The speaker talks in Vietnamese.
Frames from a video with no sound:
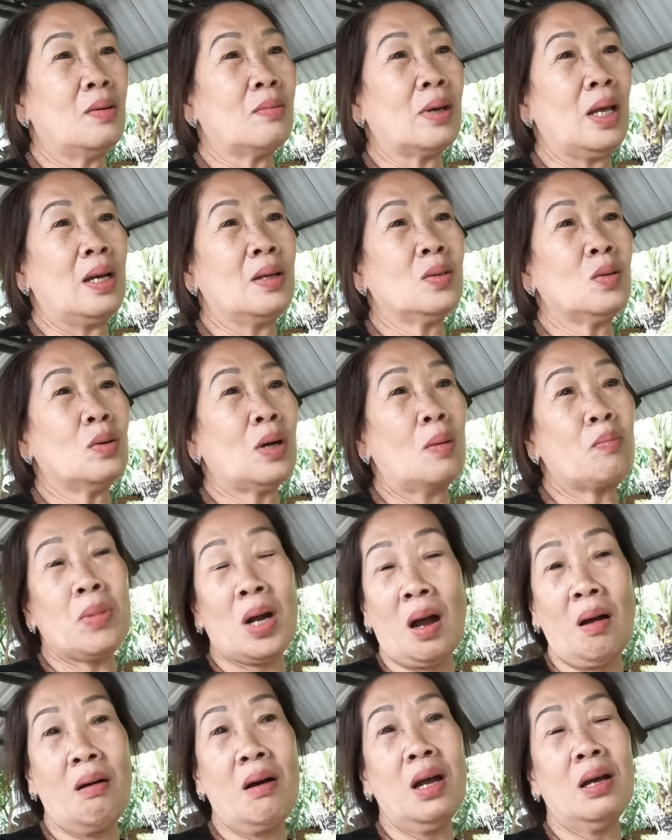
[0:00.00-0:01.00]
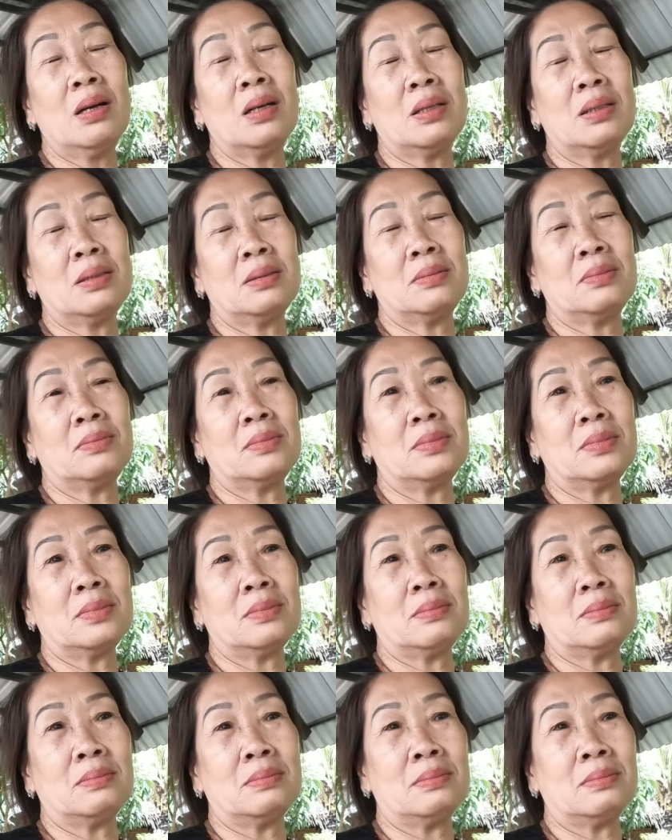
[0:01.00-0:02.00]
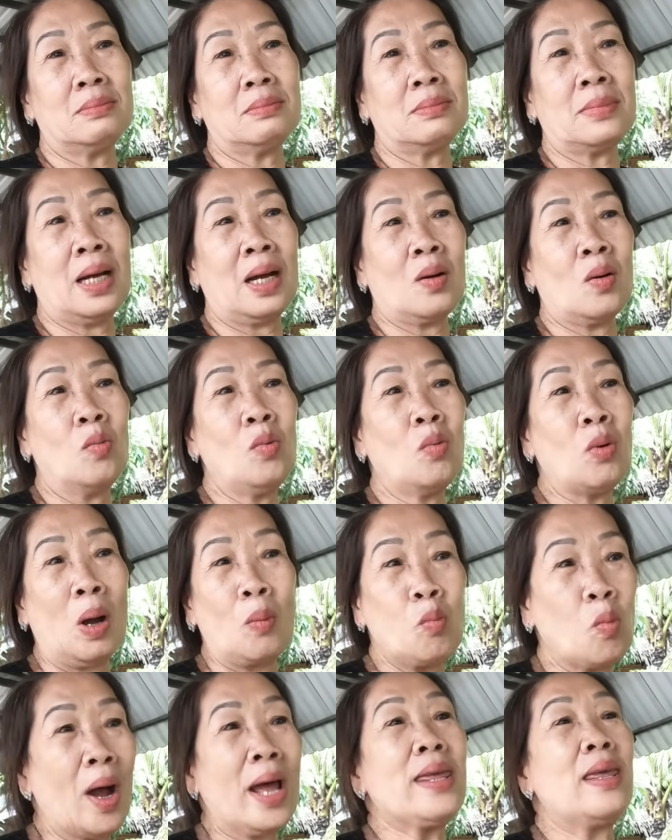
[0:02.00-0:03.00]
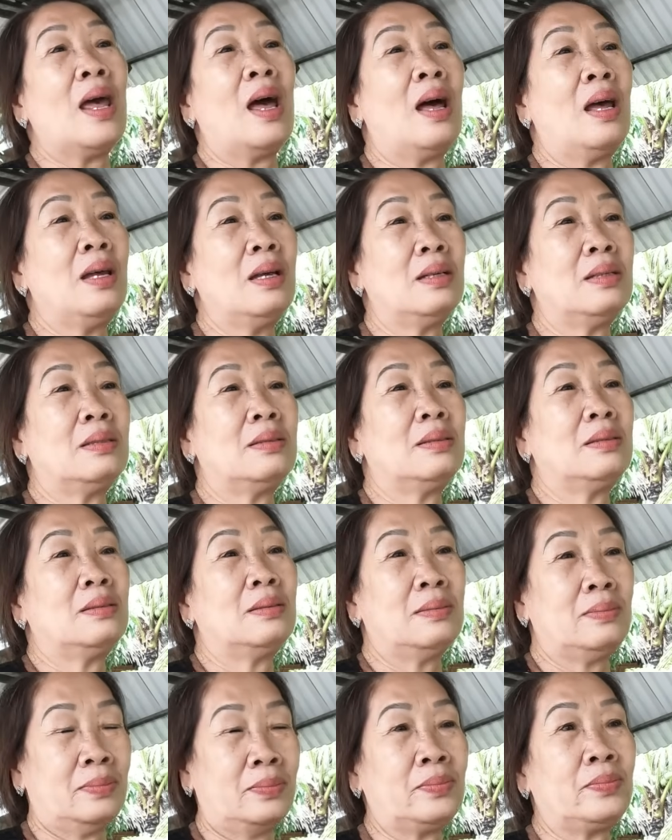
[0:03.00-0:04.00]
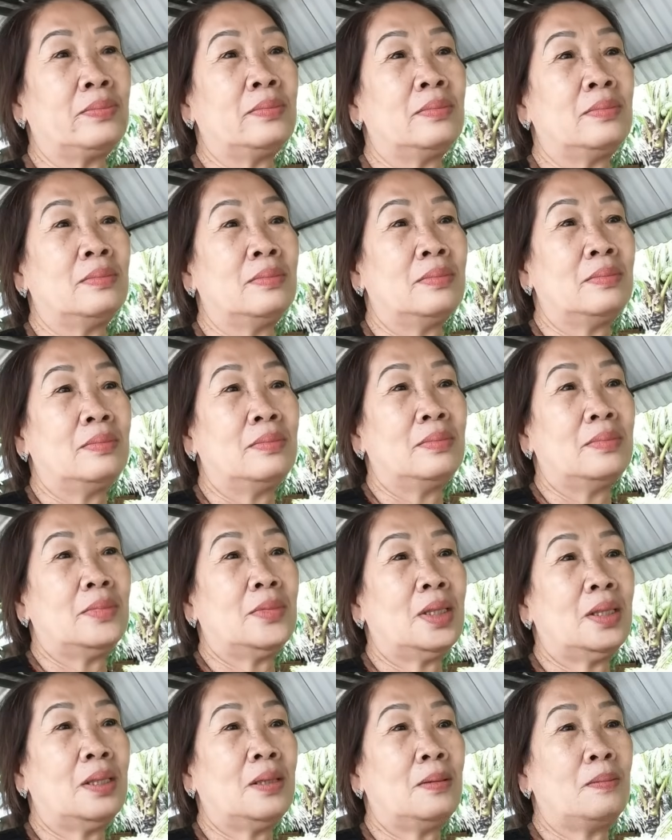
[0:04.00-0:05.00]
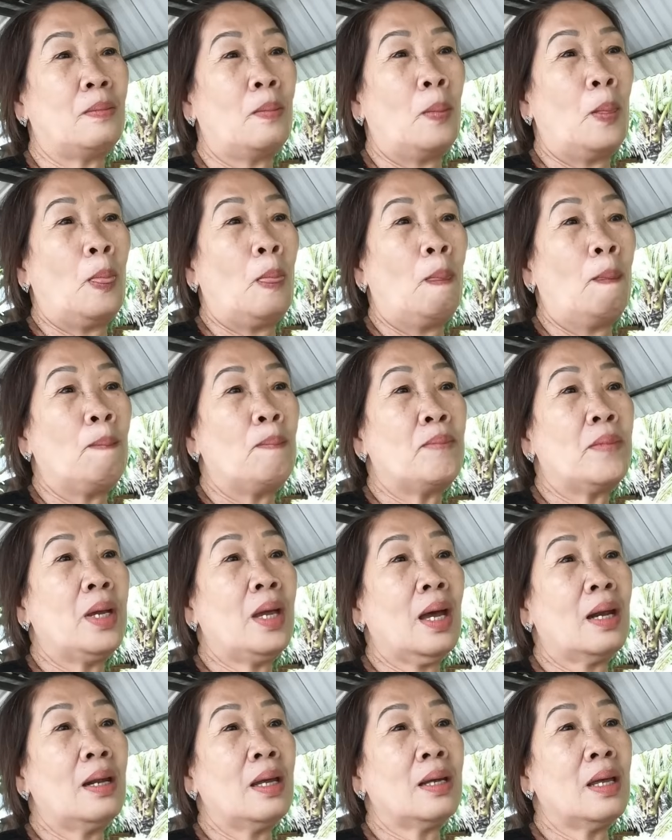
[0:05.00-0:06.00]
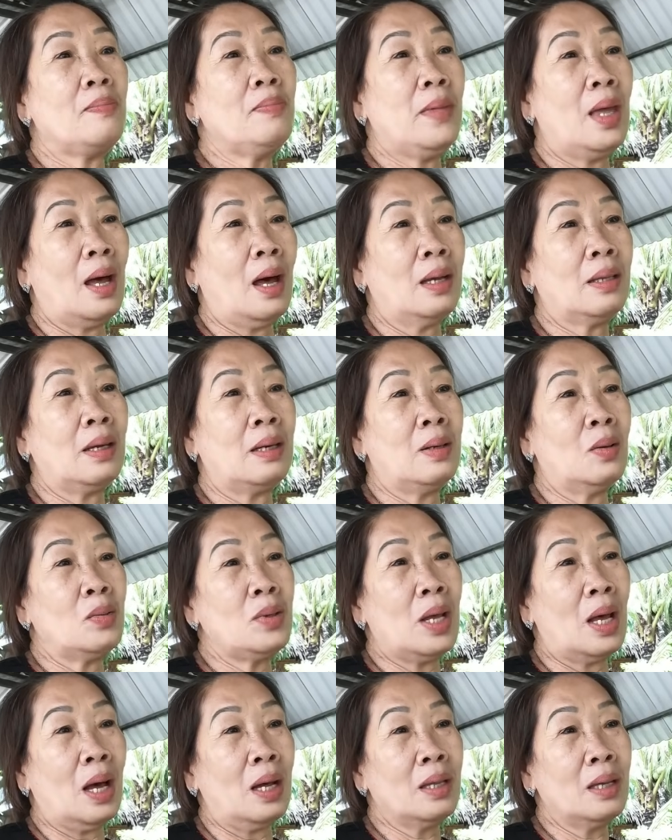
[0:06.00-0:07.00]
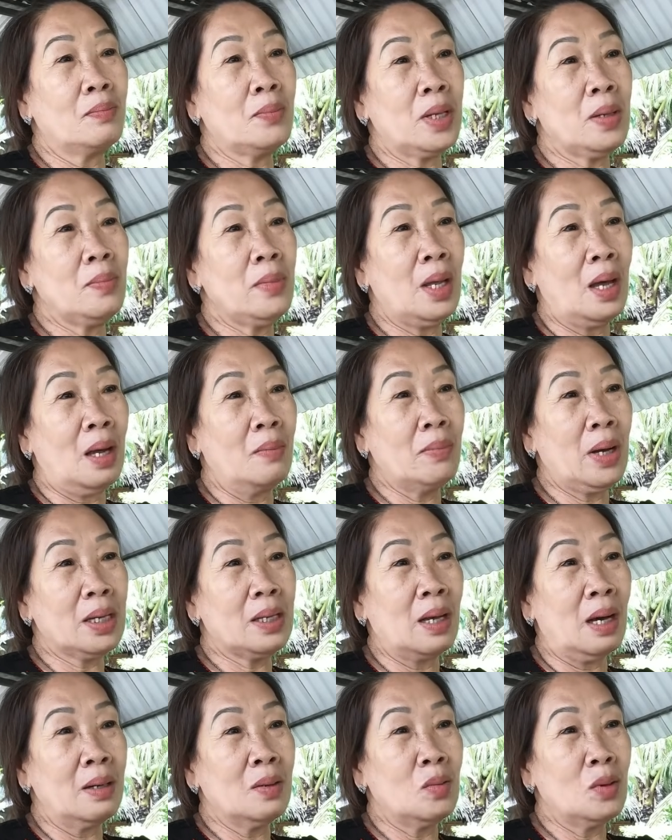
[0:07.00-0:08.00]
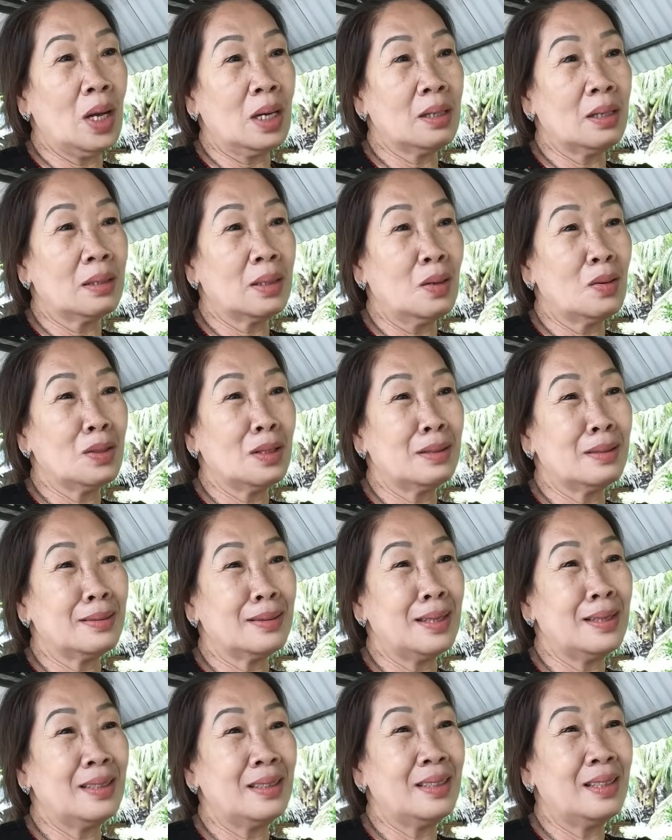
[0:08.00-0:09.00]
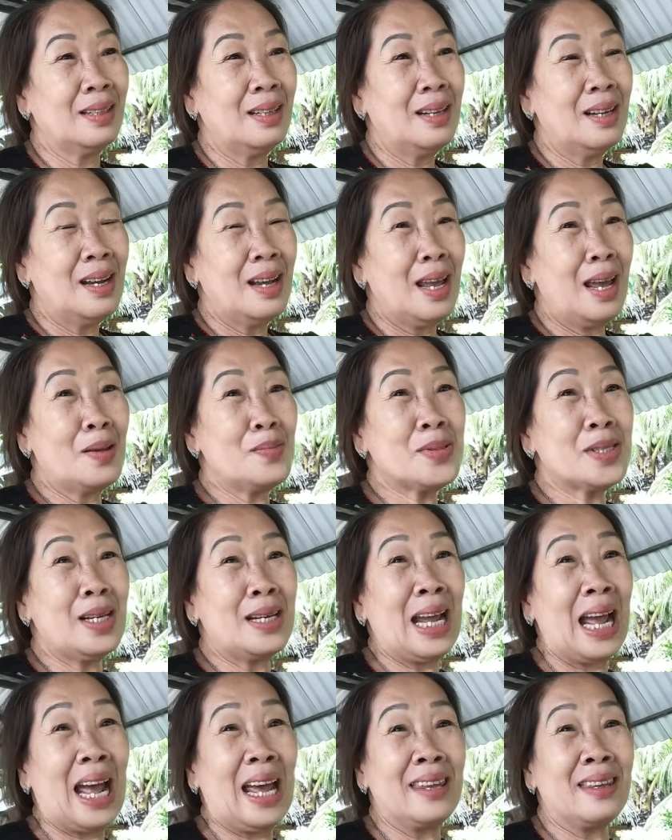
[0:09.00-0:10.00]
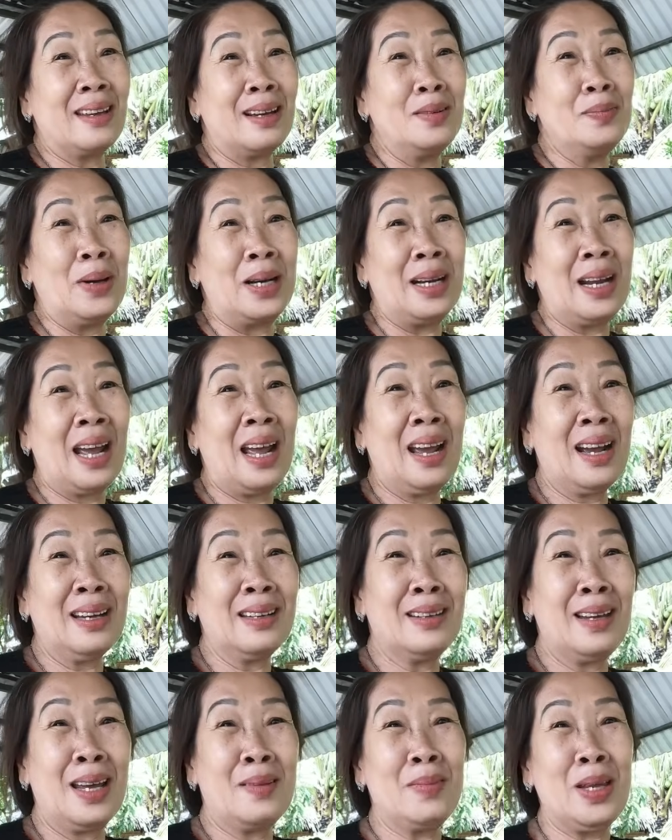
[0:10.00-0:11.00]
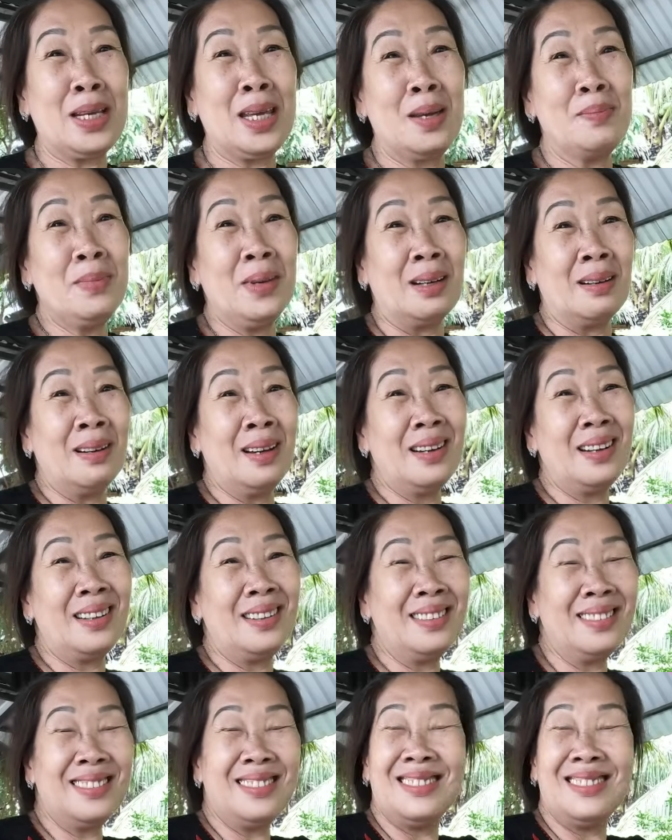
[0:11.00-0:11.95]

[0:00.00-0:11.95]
điều kiện tôi không khó mà cũng không quá dễ yeah. Yeah. Yeah. nếu anh đi kiếm vợ thì nuôi vợ cho anh kiếm vợ anh bắt vợ nuôi anh thì thôi thì xin em xin hai chữ bình an cho em đi kiếm nữa đi